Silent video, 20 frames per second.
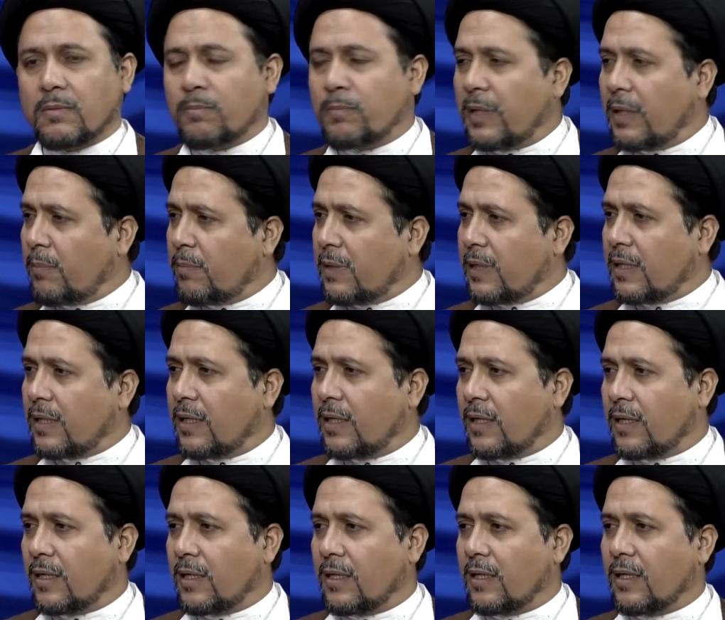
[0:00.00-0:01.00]
बड़े बड़े
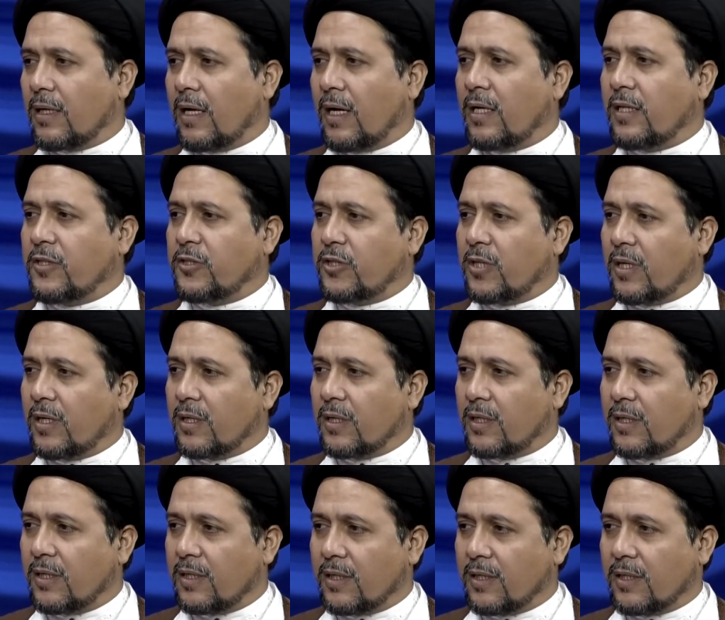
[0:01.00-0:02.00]
घर हैं
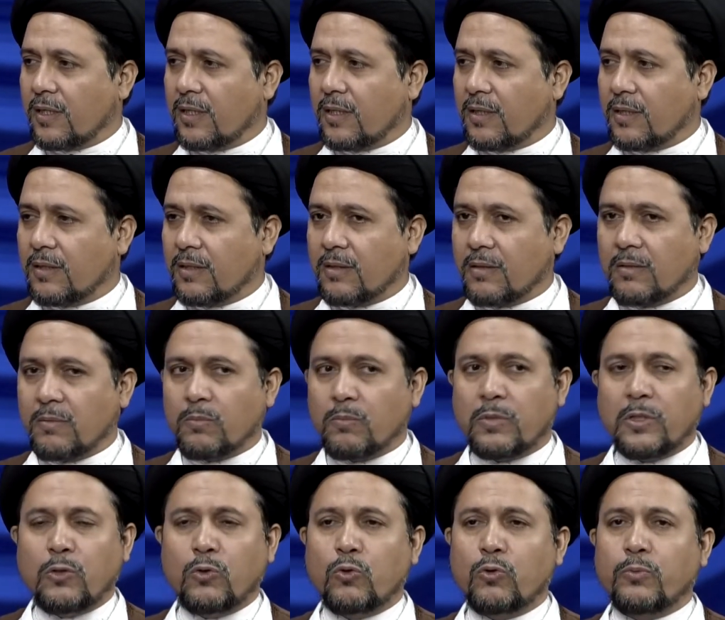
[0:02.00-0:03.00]
आलीशान घर हैं
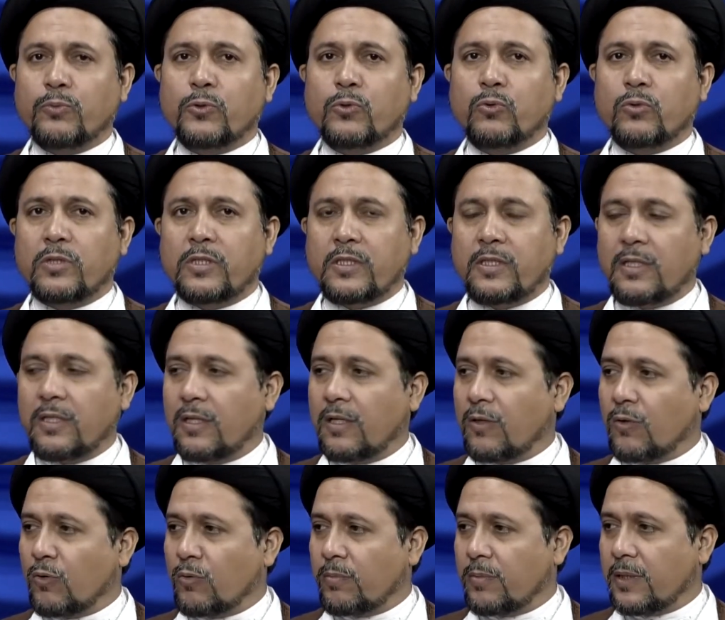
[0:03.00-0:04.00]
बड़ी खूबसूरती है
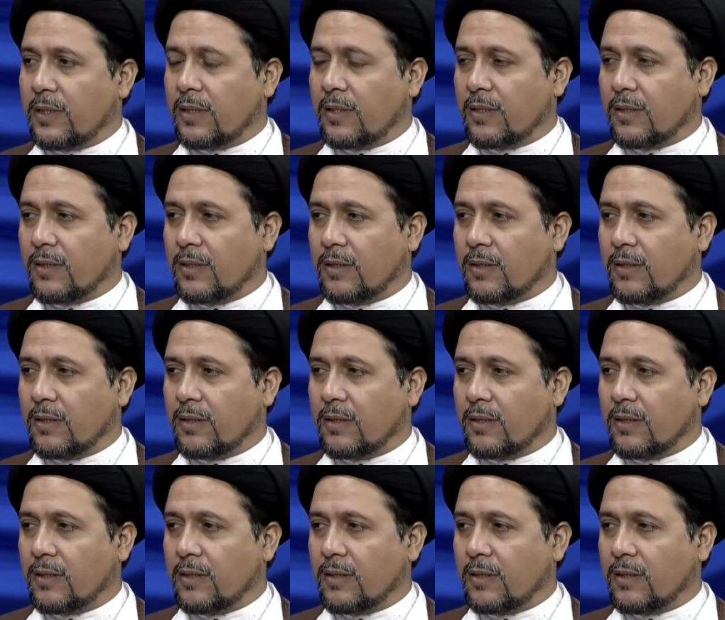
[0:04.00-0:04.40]
घरों में